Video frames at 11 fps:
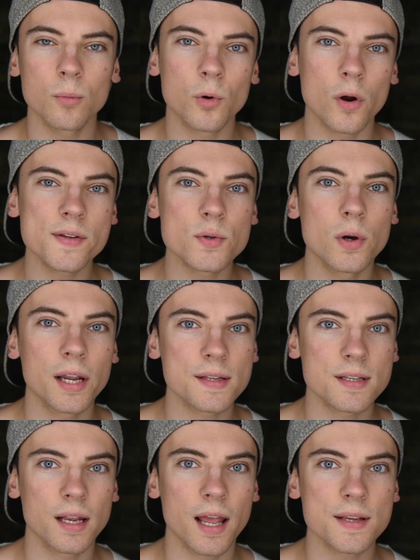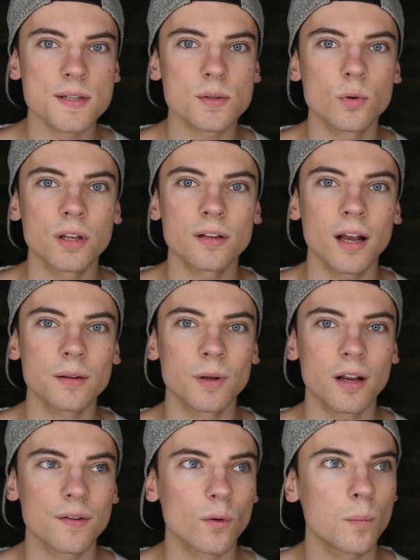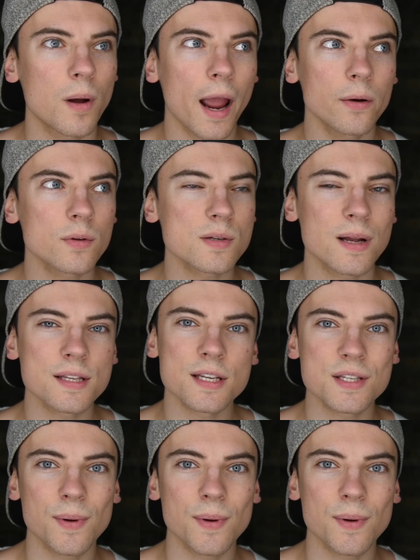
Um 19 Uhr geht es dann essen und ich dachte mir dann so um 21,